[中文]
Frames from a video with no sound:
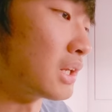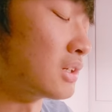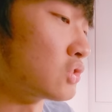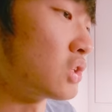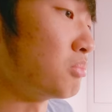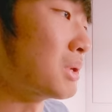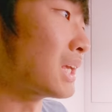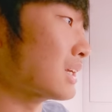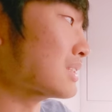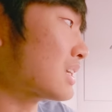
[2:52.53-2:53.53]
品的正
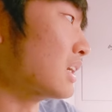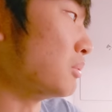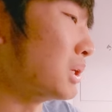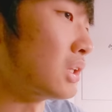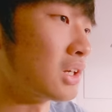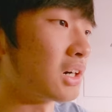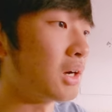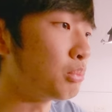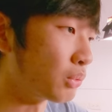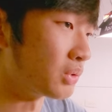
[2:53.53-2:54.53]
面跟侧面，让
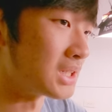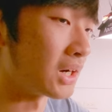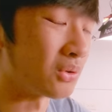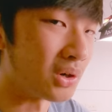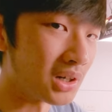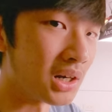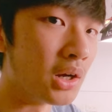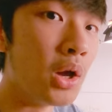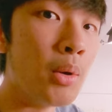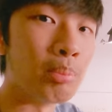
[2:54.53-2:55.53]
它补一下光，
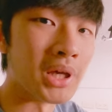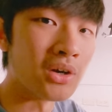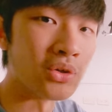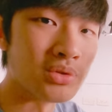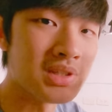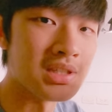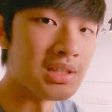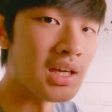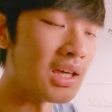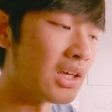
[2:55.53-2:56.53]
让不要有死
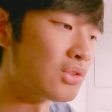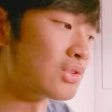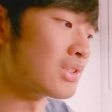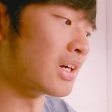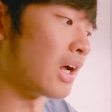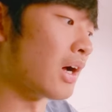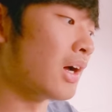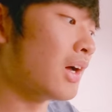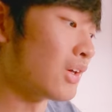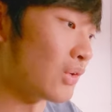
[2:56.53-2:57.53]
黑，就是让它
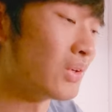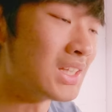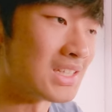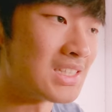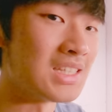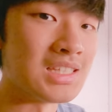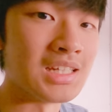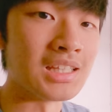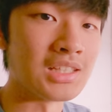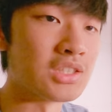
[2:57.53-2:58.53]
有一点细
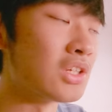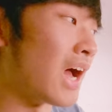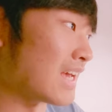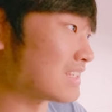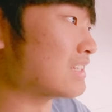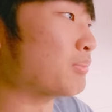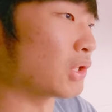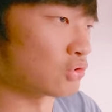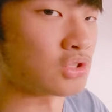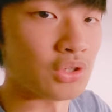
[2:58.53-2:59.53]
节，但是还是
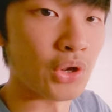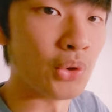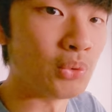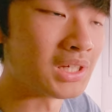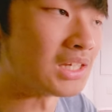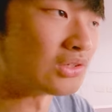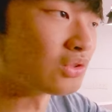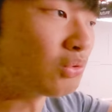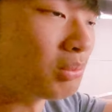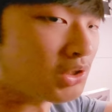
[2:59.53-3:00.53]
保持 low key。
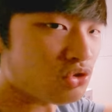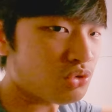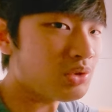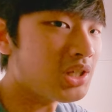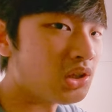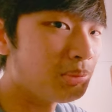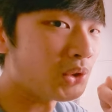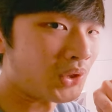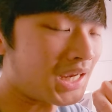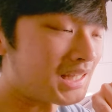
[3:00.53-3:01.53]
所以我们的出力都没
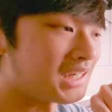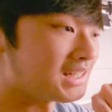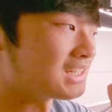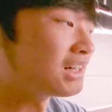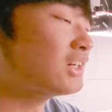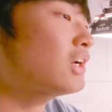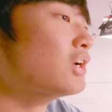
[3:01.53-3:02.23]
有开太强，